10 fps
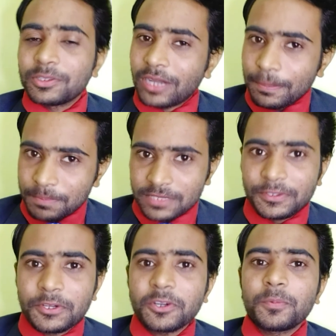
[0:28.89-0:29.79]
तो आप इस
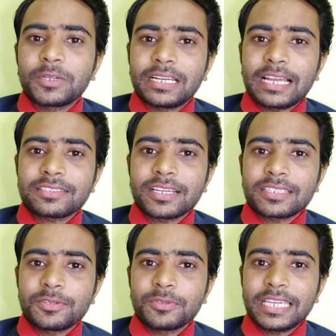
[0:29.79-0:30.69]
वीडियो को पूरा लास्ट तक
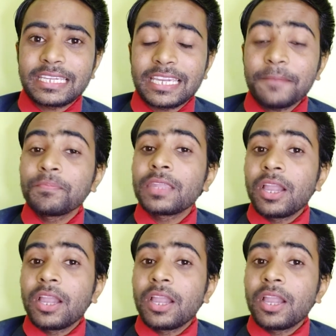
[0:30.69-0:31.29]
ज़रूर देखिए